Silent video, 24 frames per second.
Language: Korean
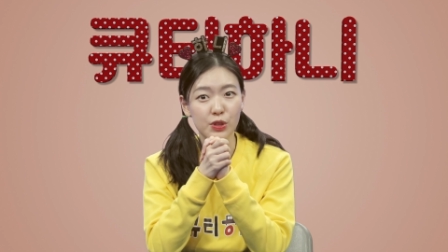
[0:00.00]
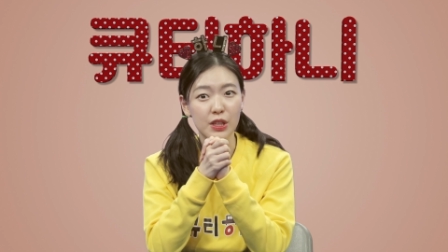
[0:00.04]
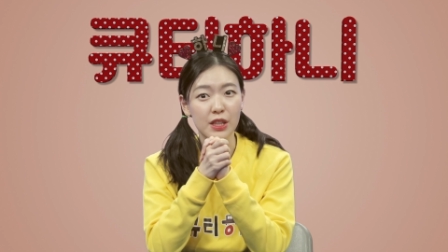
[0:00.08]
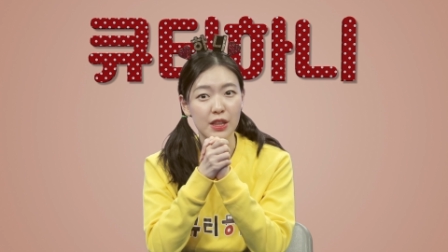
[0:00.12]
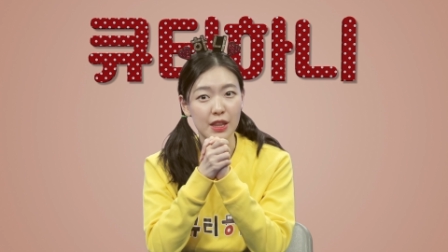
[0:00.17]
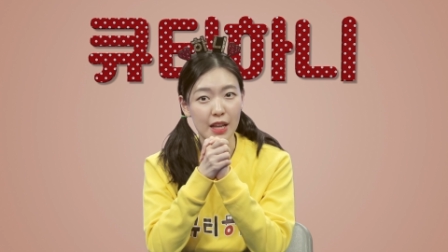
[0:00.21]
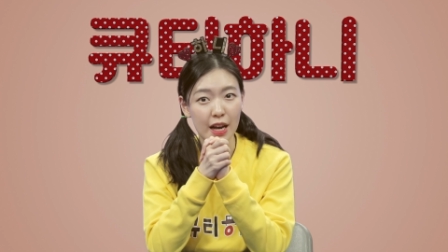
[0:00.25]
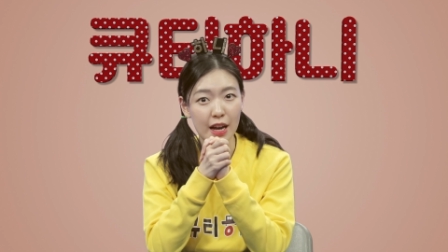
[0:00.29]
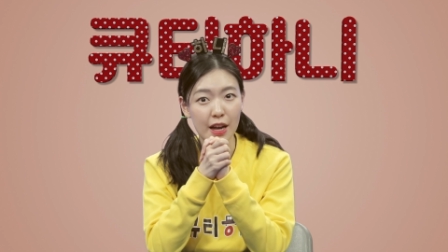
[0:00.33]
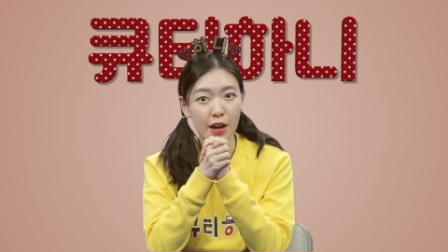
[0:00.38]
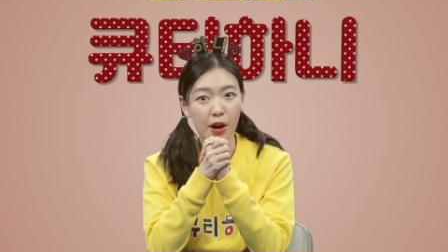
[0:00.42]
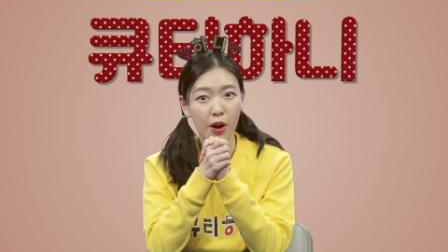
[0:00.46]

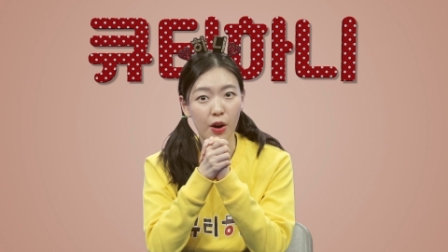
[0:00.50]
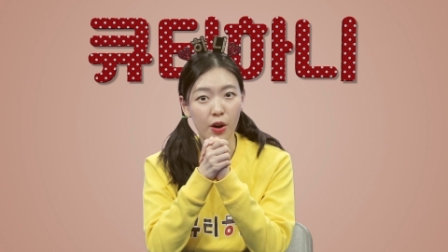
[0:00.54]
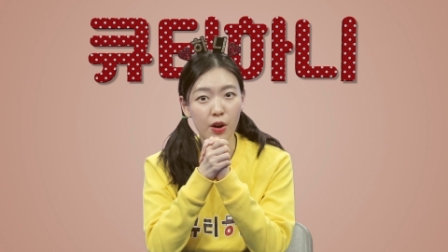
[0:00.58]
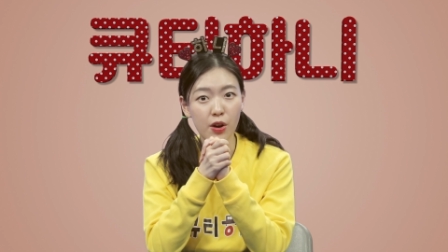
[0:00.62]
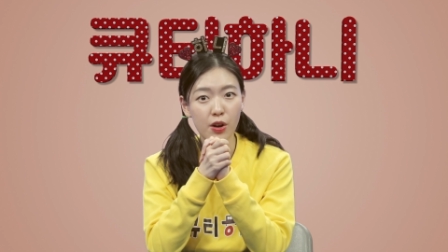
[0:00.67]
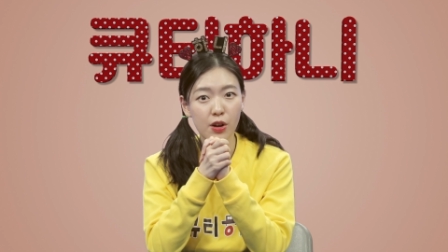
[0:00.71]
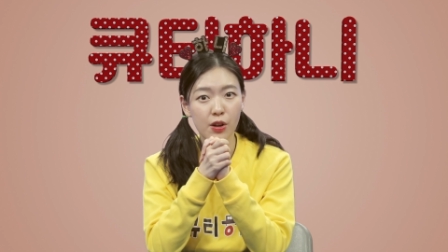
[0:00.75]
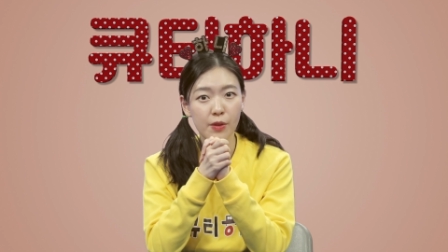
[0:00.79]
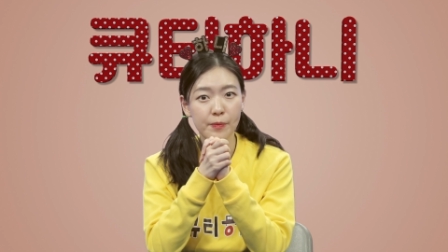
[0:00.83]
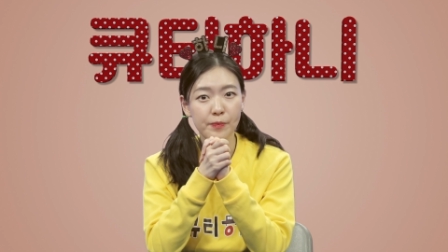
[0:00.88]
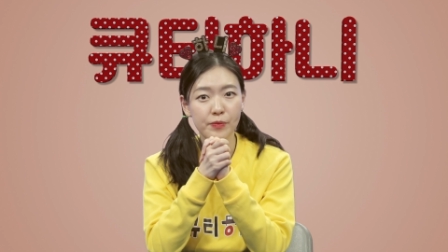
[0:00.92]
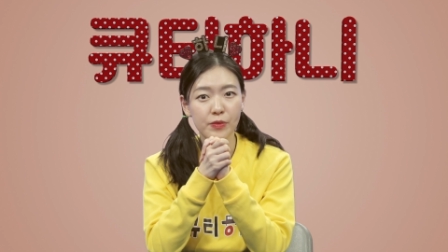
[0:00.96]

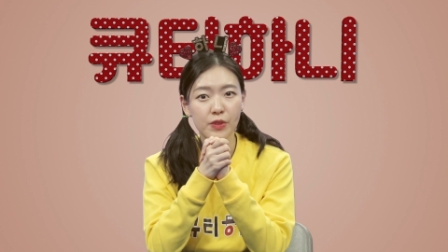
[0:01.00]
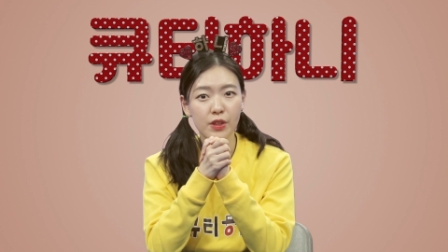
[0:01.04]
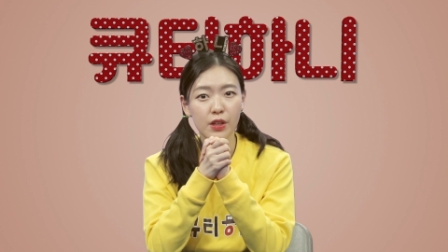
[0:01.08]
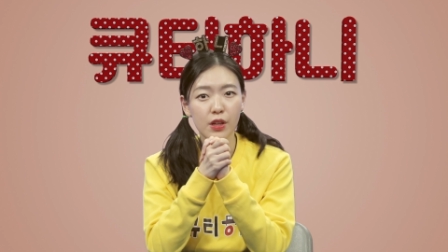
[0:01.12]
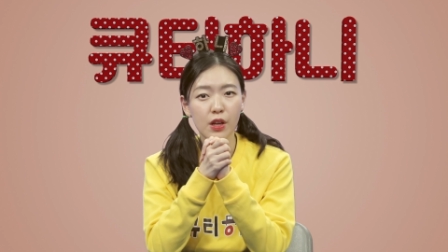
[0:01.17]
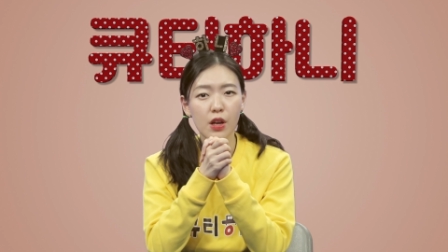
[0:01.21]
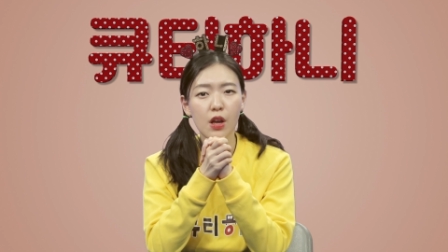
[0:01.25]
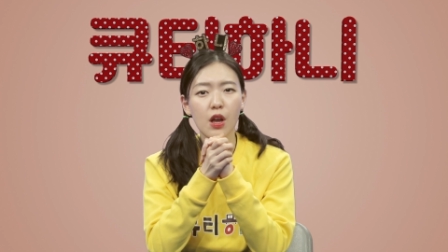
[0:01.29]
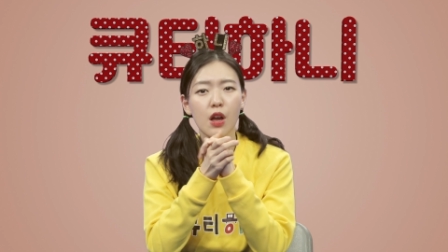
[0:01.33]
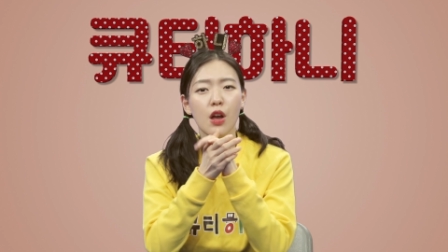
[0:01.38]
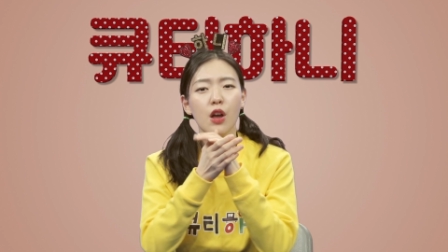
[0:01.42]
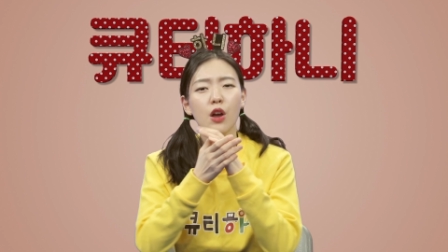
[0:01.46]
있나요?
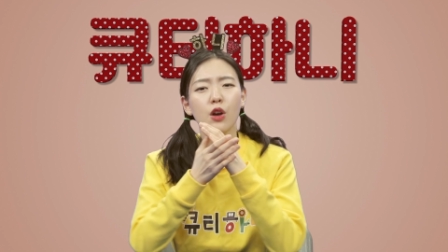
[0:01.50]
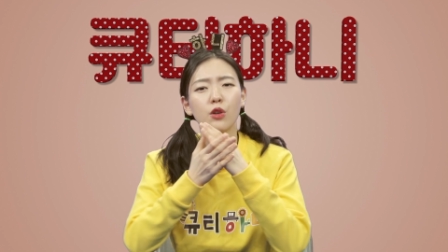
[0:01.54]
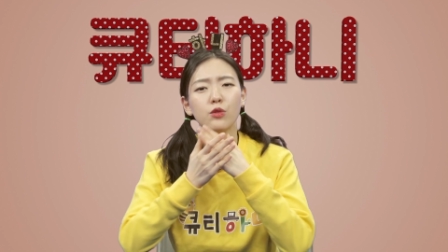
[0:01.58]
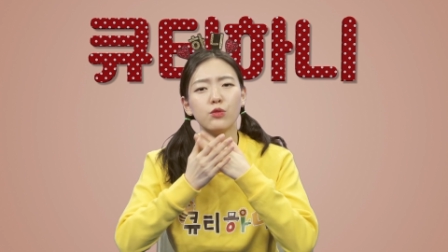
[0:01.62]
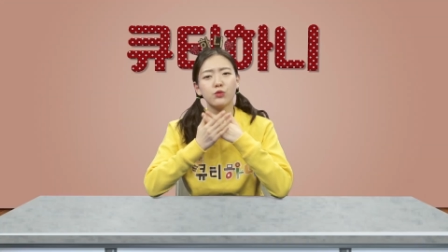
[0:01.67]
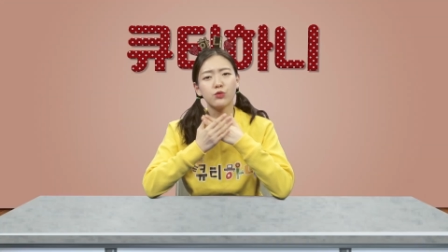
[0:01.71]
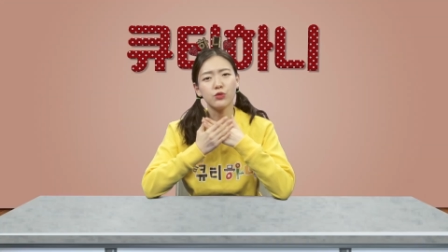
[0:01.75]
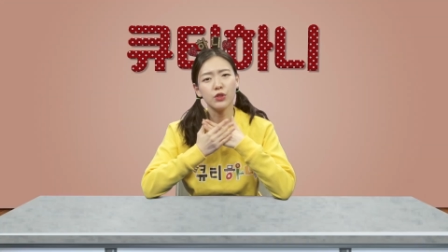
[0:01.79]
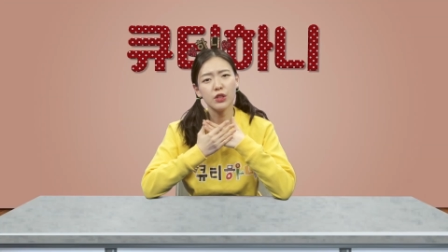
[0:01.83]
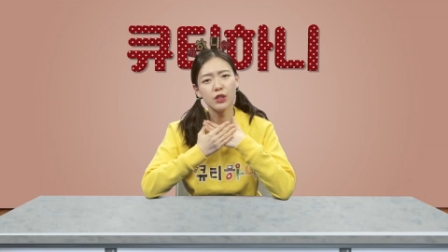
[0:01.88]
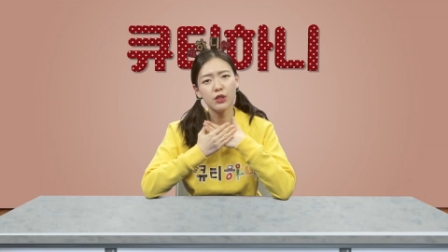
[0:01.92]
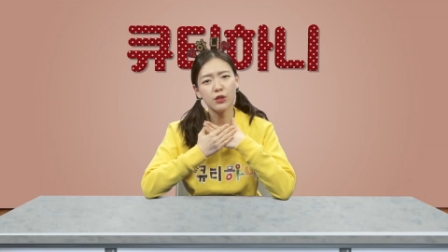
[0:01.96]

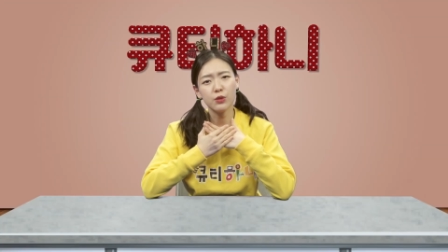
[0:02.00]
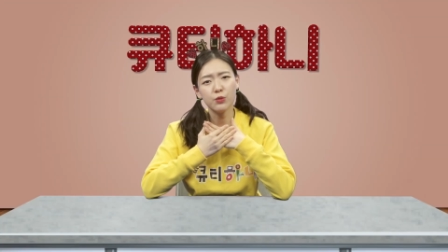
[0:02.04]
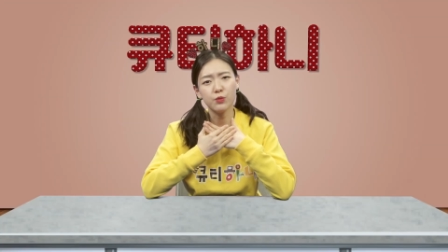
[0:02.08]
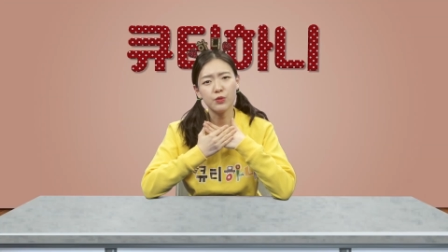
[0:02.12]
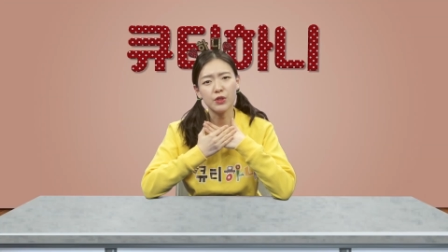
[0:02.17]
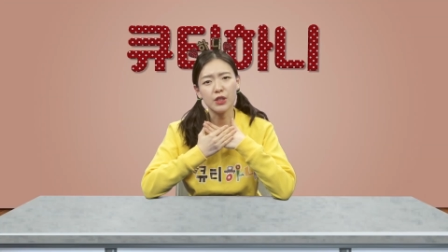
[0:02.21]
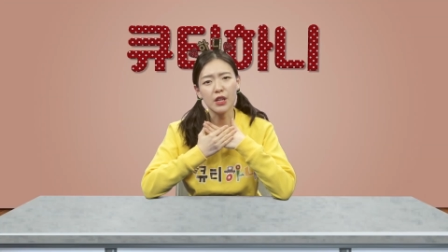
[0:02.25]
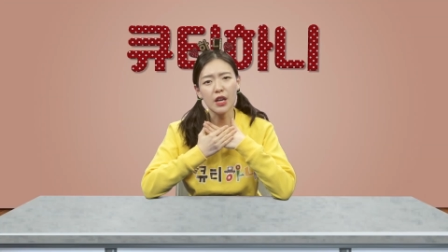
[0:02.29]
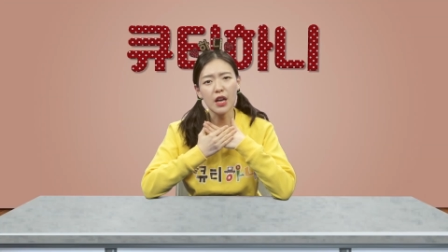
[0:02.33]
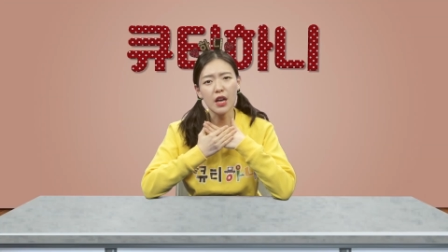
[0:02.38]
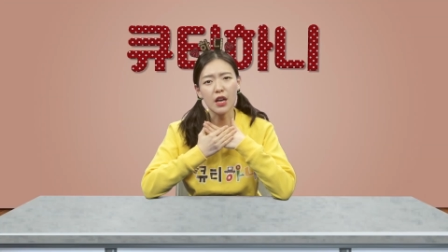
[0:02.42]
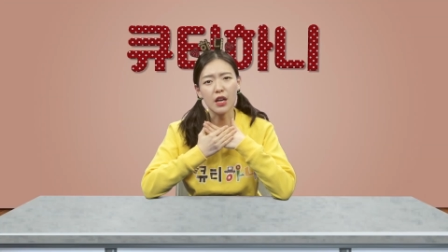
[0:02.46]
우리를
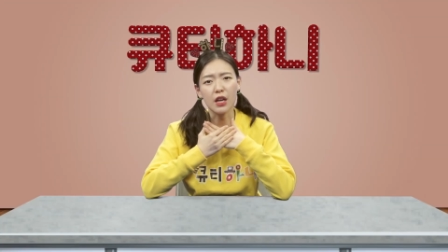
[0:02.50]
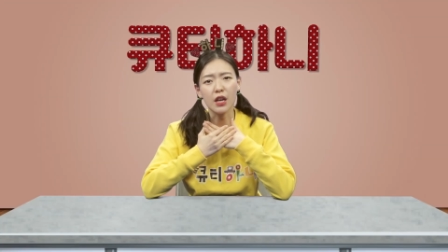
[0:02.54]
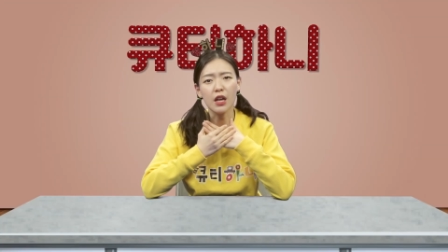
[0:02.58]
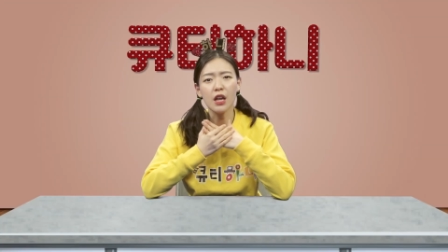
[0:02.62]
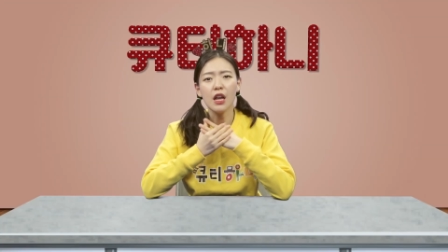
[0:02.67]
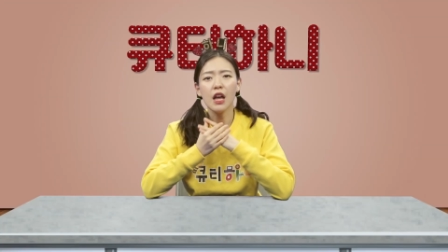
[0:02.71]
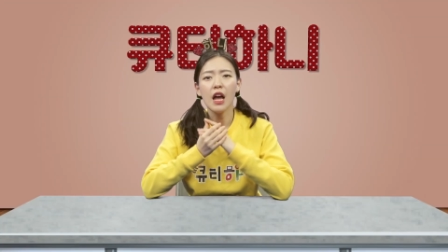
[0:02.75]
위해